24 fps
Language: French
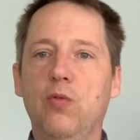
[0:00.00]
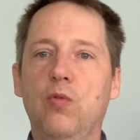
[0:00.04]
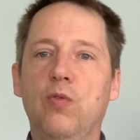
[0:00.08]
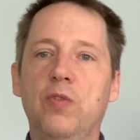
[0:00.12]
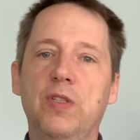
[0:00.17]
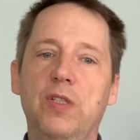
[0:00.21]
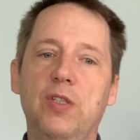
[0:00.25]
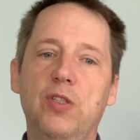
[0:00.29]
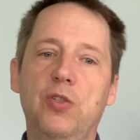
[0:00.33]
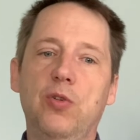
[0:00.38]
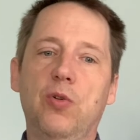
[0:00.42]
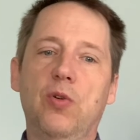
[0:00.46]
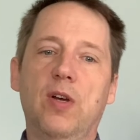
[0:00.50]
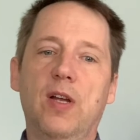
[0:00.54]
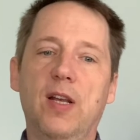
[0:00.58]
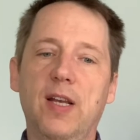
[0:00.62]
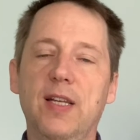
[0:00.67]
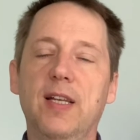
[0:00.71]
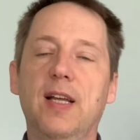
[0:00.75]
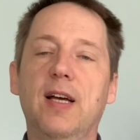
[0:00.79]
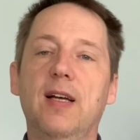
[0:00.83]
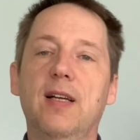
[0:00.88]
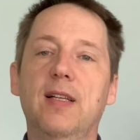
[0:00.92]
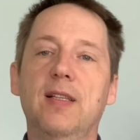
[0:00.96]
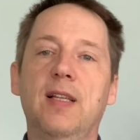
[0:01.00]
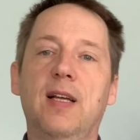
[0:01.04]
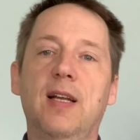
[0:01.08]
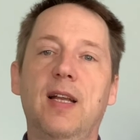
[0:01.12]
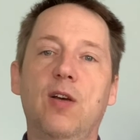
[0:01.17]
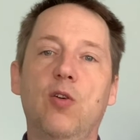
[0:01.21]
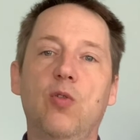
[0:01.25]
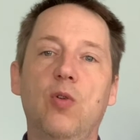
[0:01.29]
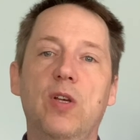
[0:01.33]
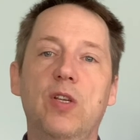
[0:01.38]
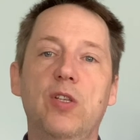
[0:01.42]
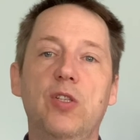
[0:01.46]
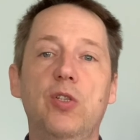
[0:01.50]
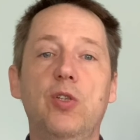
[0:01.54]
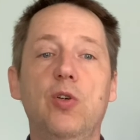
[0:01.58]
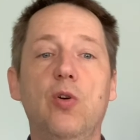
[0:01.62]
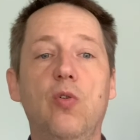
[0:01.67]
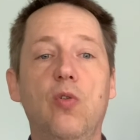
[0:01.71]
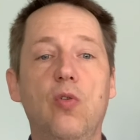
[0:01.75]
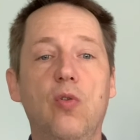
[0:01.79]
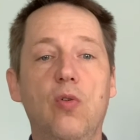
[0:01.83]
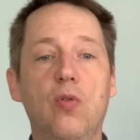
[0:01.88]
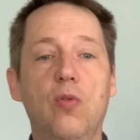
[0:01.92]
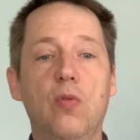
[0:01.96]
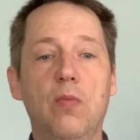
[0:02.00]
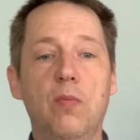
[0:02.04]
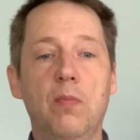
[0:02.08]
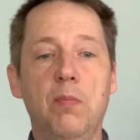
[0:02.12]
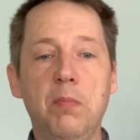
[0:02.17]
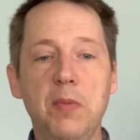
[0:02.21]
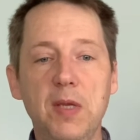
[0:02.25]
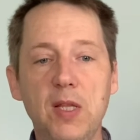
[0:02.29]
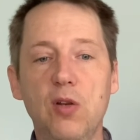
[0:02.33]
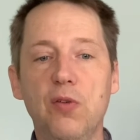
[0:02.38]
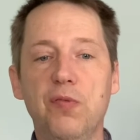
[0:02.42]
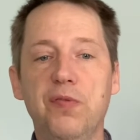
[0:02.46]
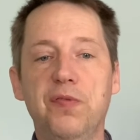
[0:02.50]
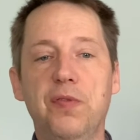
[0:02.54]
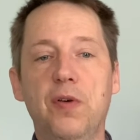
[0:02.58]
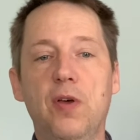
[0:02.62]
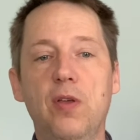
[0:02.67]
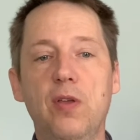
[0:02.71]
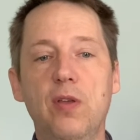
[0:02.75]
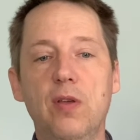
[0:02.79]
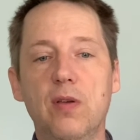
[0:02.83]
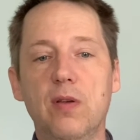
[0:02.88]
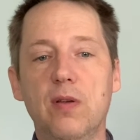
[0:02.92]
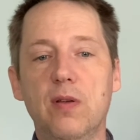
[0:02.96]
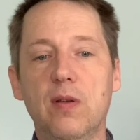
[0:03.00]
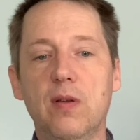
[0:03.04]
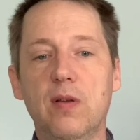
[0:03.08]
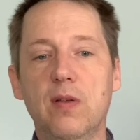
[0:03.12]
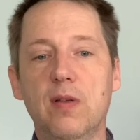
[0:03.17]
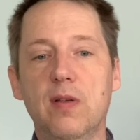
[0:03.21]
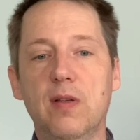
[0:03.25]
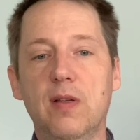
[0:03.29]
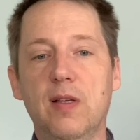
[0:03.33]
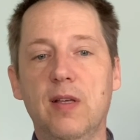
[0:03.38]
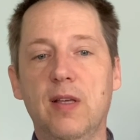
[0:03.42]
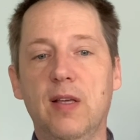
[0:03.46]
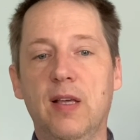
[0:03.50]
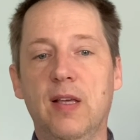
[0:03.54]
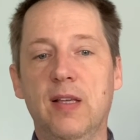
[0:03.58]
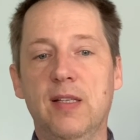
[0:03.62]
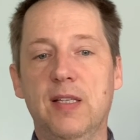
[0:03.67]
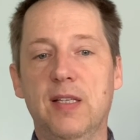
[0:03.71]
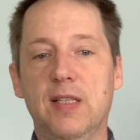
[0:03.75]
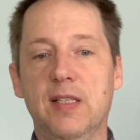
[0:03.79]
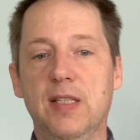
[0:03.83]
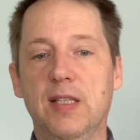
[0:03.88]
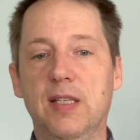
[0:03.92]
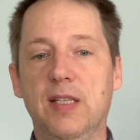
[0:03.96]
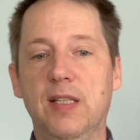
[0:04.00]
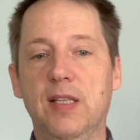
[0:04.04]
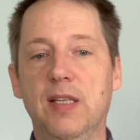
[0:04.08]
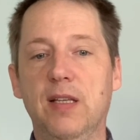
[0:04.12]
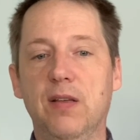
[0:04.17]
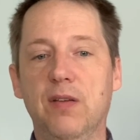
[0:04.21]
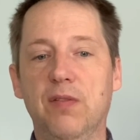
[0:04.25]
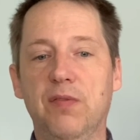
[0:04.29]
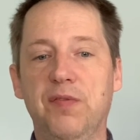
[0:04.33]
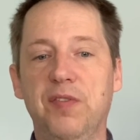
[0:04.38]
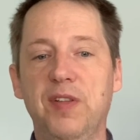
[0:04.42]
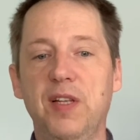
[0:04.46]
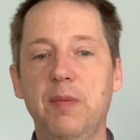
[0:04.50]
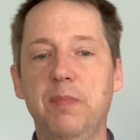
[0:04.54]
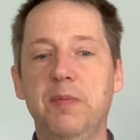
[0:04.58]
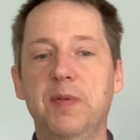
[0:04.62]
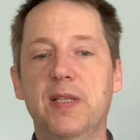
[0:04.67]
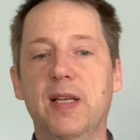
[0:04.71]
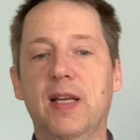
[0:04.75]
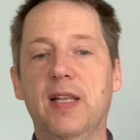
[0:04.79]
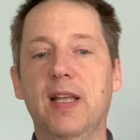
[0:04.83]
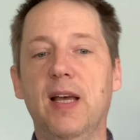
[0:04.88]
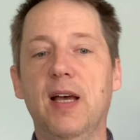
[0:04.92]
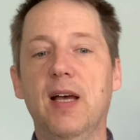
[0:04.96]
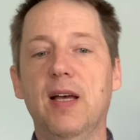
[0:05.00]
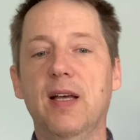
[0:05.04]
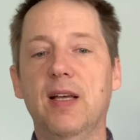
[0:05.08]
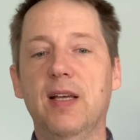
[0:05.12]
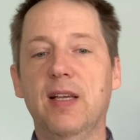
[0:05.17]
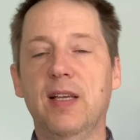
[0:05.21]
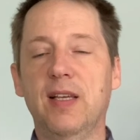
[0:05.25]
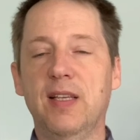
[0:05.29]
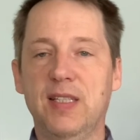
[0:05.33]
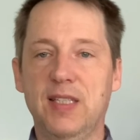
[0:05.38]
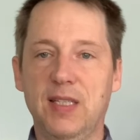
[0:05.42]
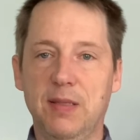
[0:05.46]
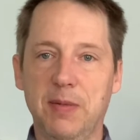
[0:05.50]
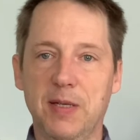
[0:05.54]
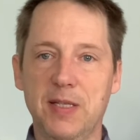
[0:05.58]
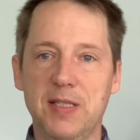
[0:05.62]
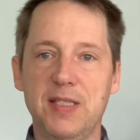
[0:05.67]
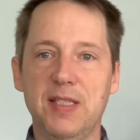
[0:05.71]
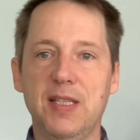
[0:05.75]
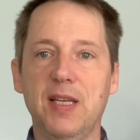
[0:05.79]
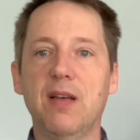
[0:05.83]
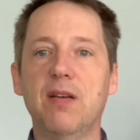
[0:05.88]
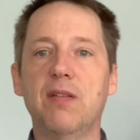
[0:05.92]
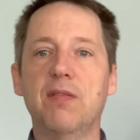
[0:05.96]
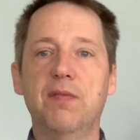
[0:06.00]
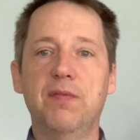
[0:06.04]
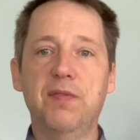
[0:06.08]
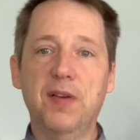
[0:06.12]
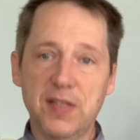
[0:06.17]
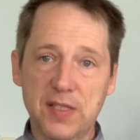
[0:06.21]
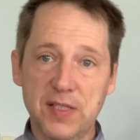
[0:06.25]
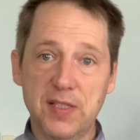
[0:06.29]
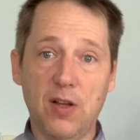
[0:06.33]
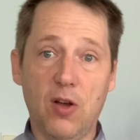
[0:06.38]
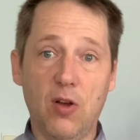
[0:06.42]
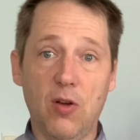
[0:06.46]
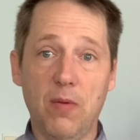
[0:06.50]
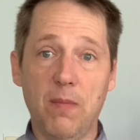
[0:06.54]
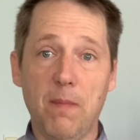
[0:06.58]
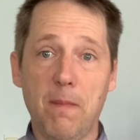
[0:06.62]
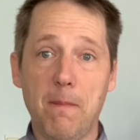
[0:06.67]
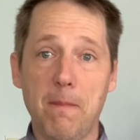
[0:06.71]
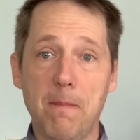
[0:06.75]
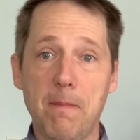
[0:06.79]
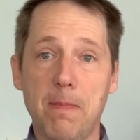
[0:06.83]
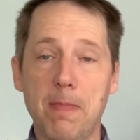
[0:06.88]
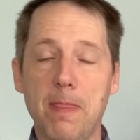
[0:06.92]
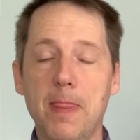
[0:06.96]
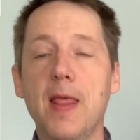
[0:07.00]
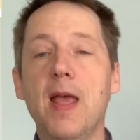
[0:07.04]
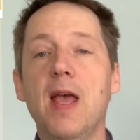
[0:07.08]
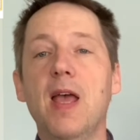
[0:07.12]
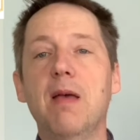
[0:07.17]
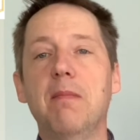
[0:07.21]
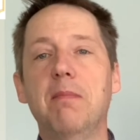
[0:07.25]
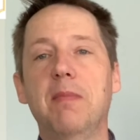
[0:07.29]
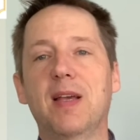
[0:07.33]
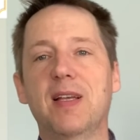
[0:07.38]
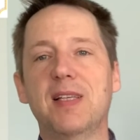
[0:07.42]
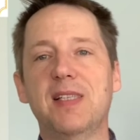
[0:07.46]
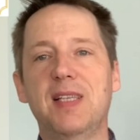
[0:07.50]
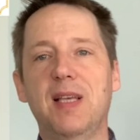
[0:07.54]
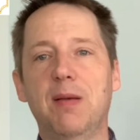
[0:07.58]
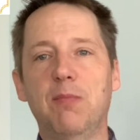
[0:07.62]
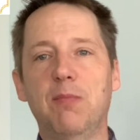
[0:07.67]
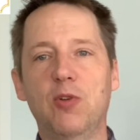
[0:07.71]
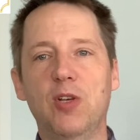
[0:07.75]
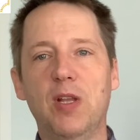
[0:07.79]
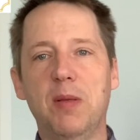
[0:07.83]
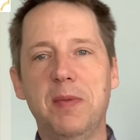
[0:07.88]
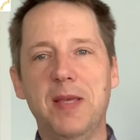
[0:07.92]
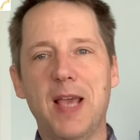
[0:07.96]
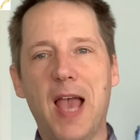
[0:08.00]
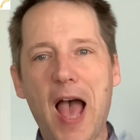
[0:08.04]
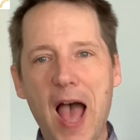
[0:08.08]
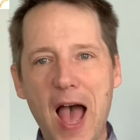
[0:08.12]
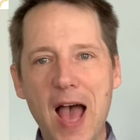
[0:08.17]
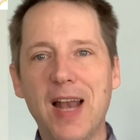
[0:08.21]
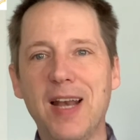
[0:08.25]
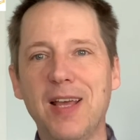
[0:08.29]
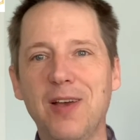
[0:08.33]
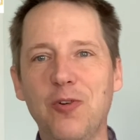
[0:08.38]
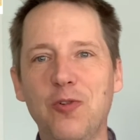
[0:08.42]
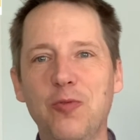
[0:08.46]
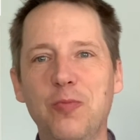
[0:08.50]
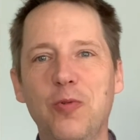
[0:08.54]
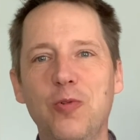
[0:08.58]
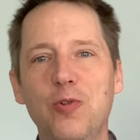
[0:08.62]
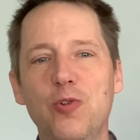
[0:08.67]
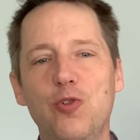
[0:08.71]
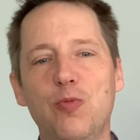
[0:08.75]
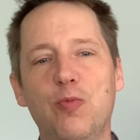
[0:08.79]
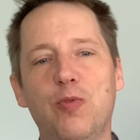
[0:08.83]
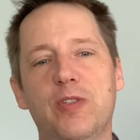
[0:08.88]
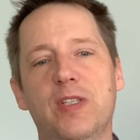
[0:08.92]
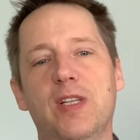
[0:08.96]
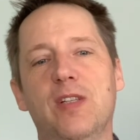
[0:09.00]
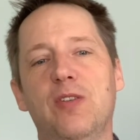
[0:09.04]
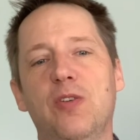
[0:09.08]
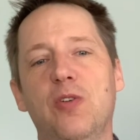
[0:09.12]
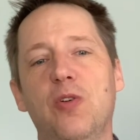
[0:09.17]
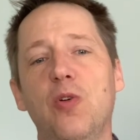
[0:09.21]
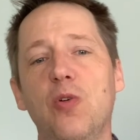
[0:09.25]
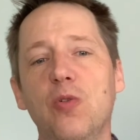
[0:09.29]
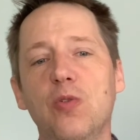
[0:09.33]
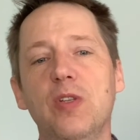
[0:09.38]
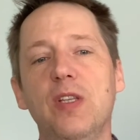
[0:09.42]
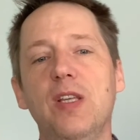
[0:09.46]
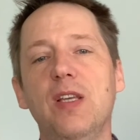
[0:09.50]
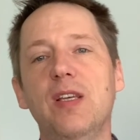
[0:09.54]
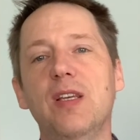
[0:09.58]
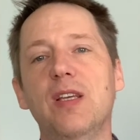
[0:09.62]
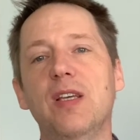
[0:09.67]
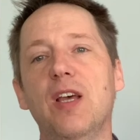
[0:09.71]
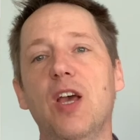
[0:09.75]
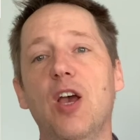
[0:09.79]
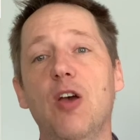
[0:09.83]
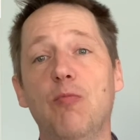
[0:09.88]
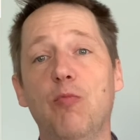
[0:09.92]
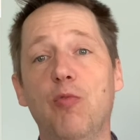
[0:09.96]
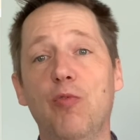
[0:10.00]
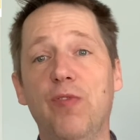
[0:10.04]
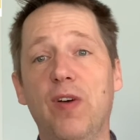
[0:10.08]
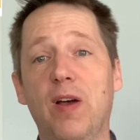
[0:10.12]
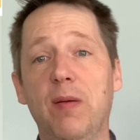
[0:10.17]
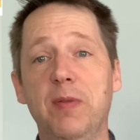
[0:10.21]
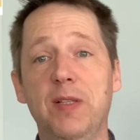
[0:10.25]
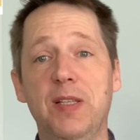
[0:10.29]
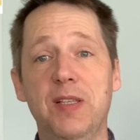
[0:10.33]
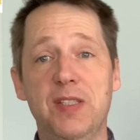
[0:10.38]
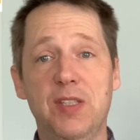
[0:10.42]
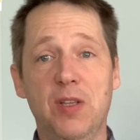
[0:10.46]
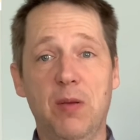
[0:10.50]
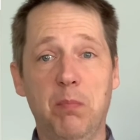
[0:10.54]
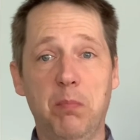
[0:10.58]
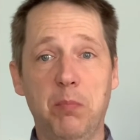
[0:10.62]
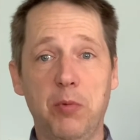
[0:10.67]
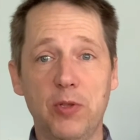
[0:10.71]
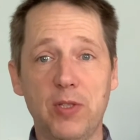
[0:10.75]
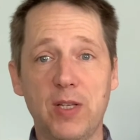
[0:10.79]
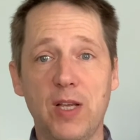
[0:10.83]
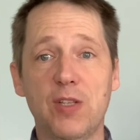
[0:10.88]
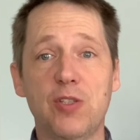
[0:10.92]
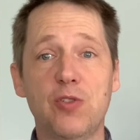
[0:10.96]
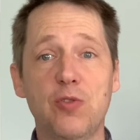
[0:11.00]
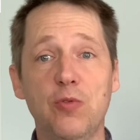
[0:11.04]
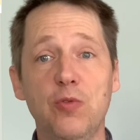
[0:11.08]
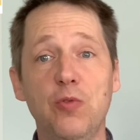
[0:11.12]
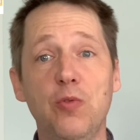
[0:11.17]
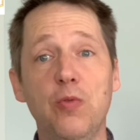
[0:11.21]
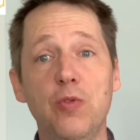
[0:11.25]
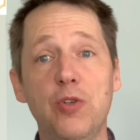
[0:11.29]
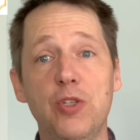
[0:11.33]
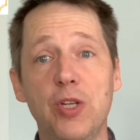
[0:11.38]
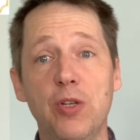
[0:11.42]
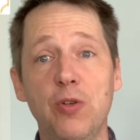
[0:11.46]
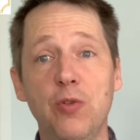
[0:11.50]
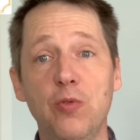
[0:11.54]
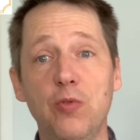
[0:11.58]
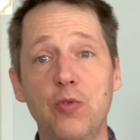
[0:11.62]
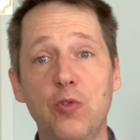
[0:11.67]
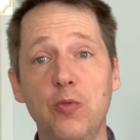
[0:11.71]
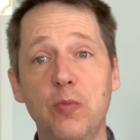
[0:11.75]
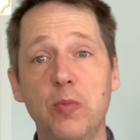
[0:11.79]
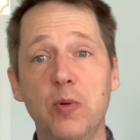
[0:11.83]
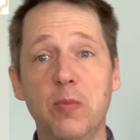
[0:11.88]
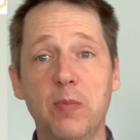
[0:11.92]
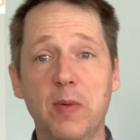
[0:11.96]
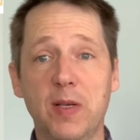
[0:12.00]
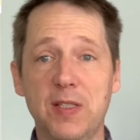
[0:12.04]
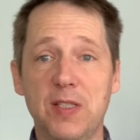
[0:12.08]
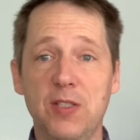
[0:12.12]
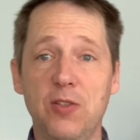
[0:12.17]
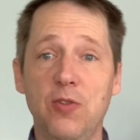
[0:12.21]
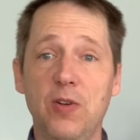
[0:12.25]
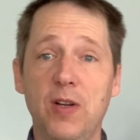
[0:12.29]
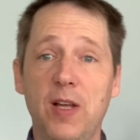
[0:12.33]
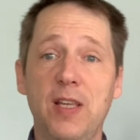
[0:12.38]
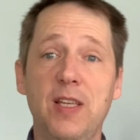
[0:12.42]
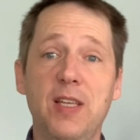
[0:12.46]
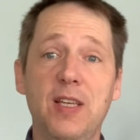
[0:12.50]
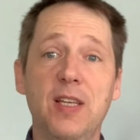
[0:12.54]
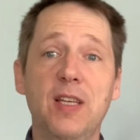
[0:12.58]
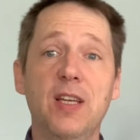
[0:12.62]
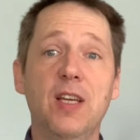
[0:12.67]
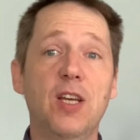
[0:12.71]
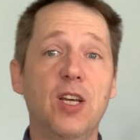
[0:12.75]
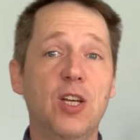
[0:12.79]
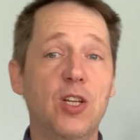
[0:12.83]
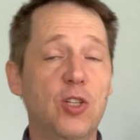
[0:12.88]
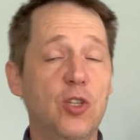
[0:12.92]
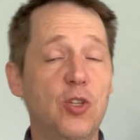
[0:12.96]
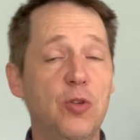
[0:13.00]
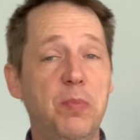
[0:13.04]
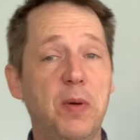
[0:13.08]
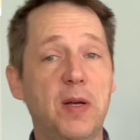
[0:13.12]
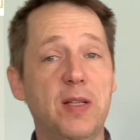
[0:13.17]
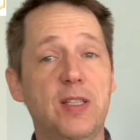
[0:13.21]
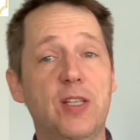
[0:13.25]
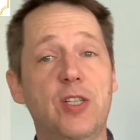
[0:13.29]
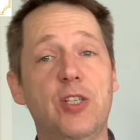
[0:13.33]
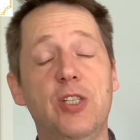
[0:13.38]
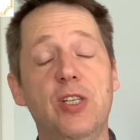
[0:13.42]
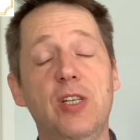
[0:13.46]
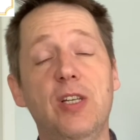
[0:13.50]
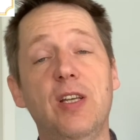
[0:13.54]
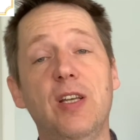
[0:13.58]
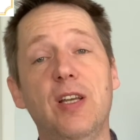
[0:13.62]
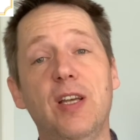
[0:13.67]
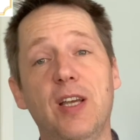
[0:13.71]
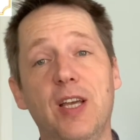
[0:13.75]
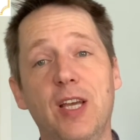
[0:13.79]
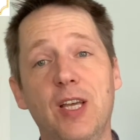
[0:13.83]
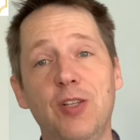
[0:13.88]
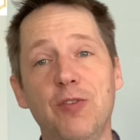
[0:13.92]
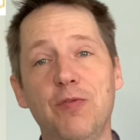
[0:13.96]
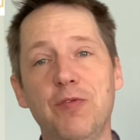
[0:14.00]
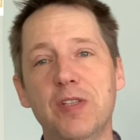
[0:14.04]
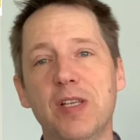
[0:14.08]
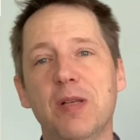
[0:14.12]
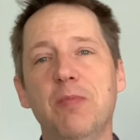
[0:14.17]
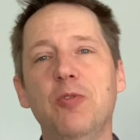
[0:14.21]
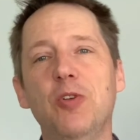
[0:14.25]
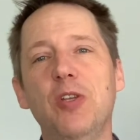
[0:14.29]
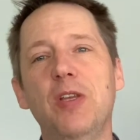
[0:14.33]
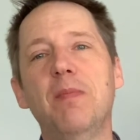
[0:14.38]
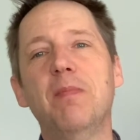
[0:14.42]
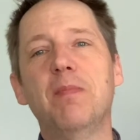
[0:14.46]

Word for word: aux éditions Glénat dans la collection Mille Feuilles et c'est signé Philippe Sada et Sébastien Vassan. Merci à mon ami Alain Aubruge pour cette chronique. Boulevard BD, c'est podcast audio, une chaîne YouTube. Merci de liker, de partager et de vous abonner.